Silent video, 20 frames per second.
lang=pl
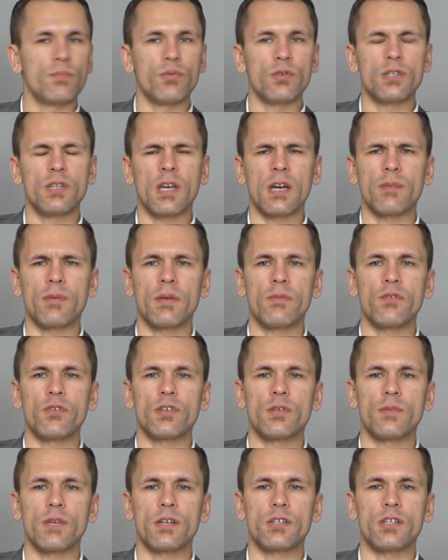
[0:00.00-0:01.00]
Później, jak miałem
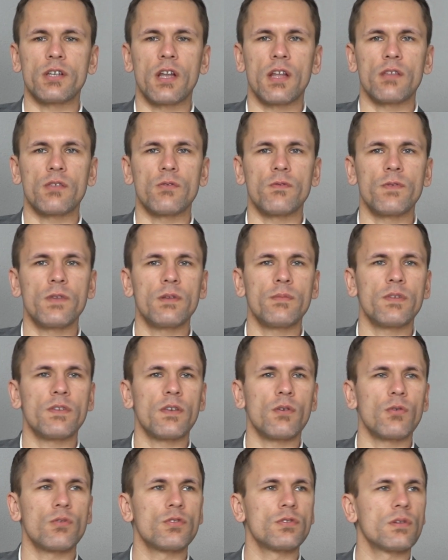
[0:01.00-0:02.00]
18 lat, to firmę
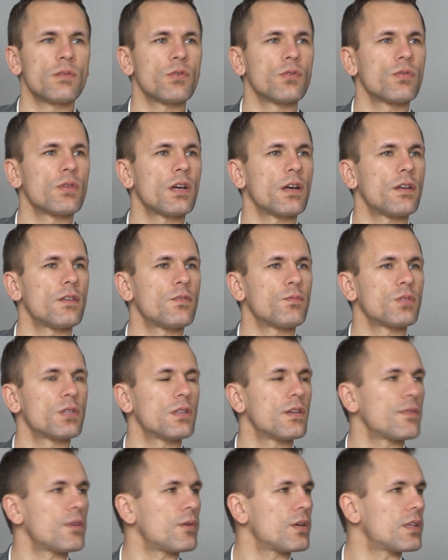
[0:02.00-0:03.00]
założyłem, która
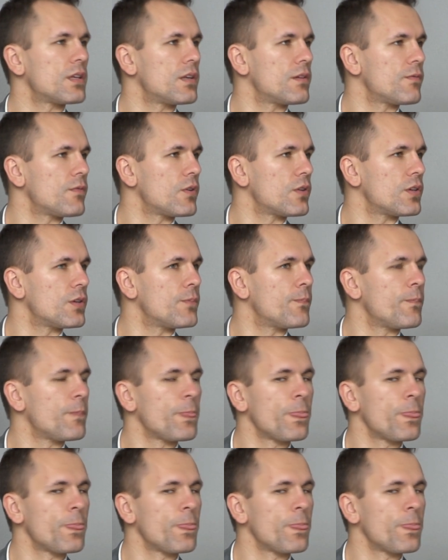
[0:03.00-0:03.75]
sprzedawała telefony.